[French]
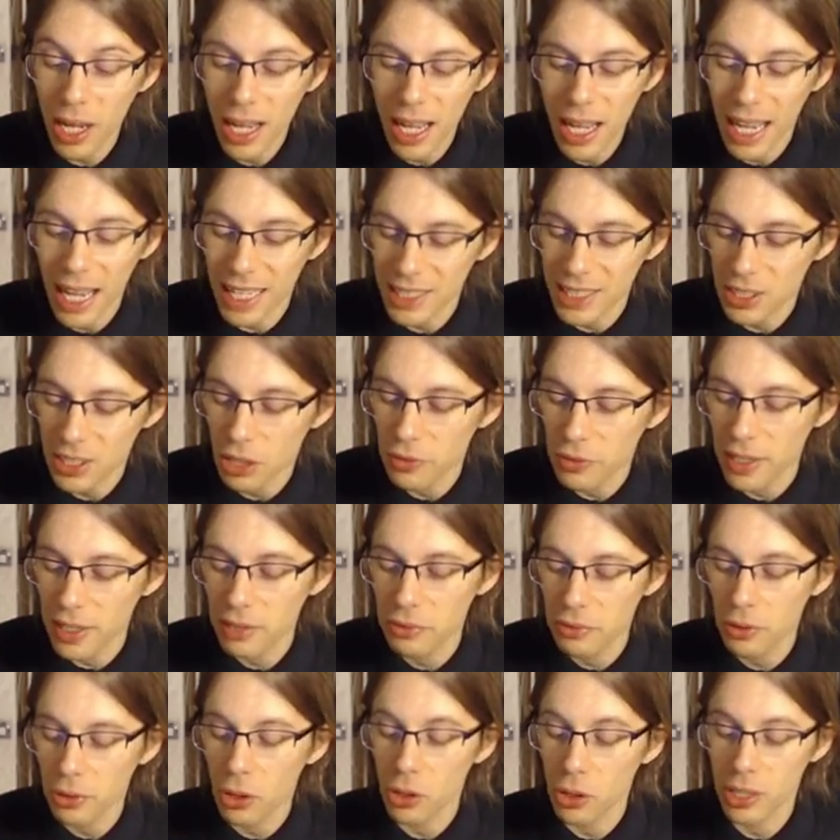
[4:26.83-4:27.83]
à 120
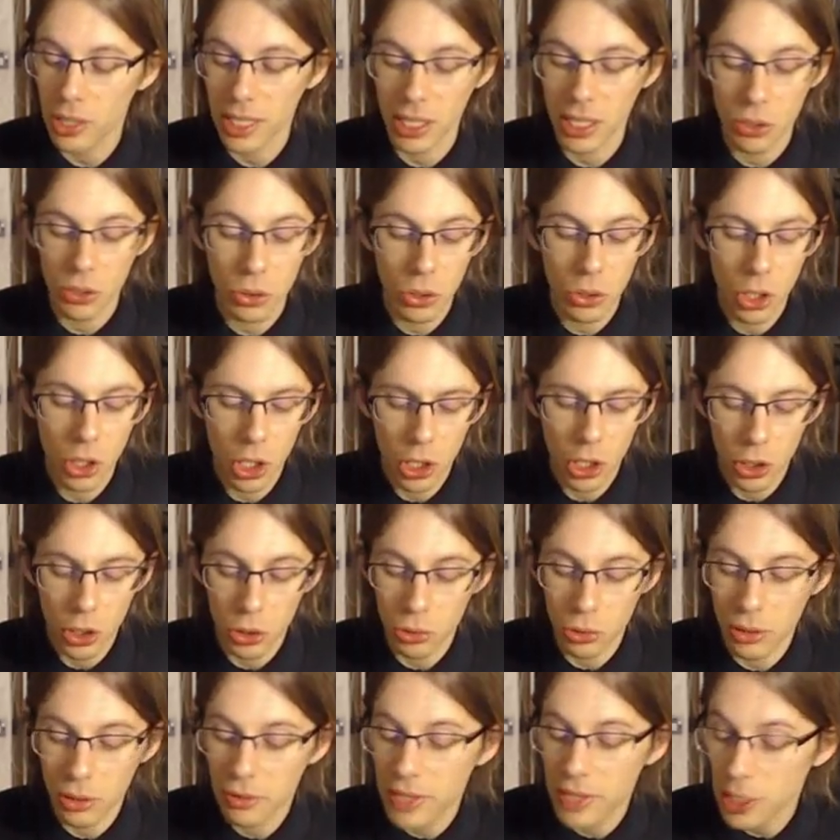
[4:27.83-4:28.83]
francs le kilo que
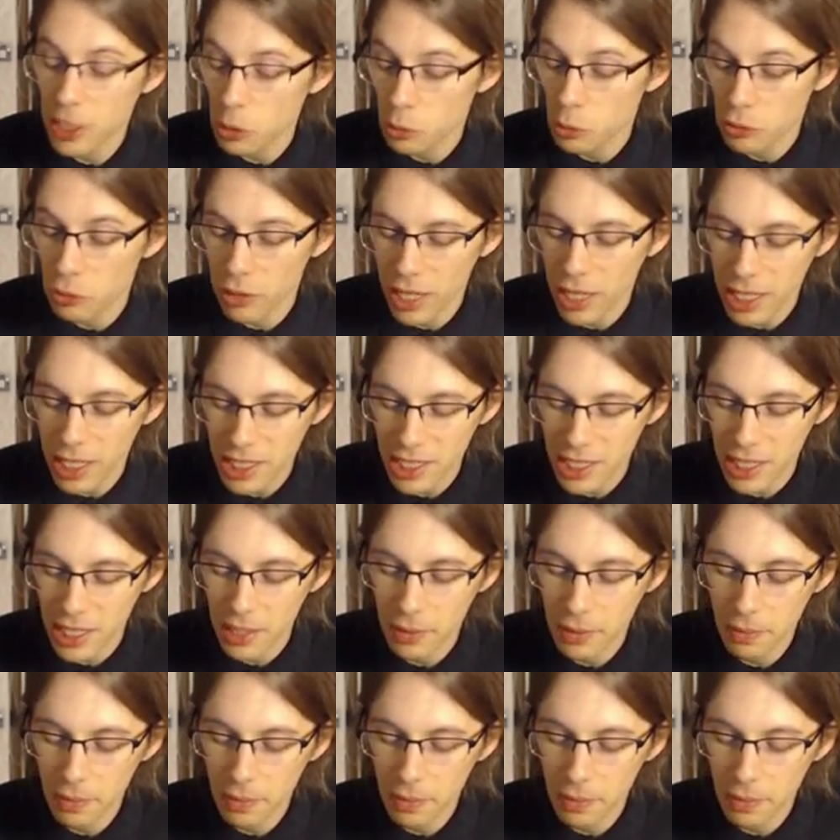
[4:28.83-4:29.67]
tu es fier de pouvoir acheter.